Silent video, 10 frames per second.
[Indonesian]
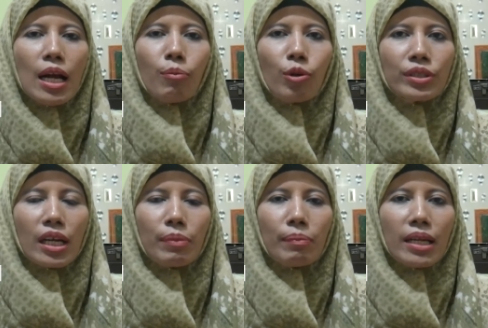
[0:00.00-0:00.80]
model
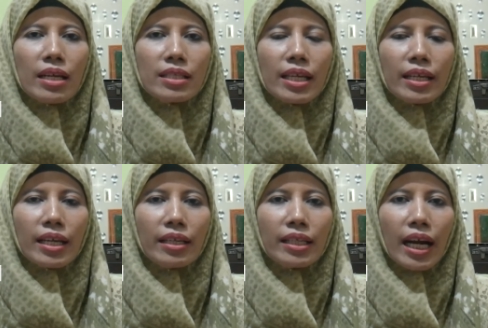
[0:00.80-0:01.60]
pembelajaran
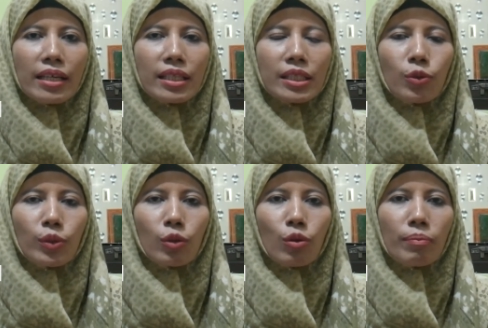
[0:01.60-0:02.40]
yang ada di
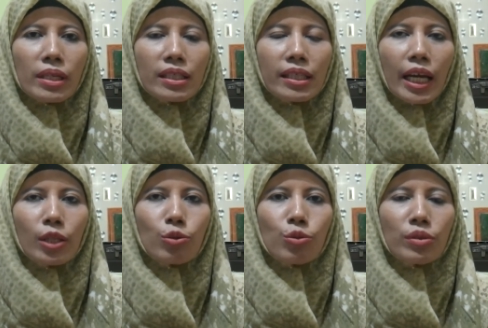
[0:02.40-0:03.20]
kurikulum merdeka
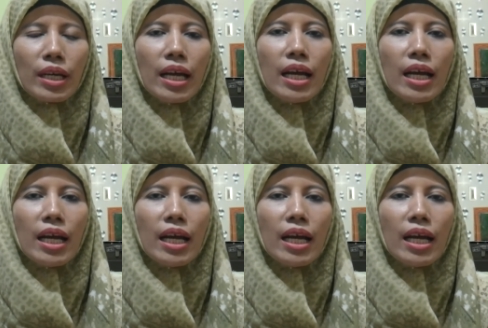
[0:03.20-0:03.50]
itu juga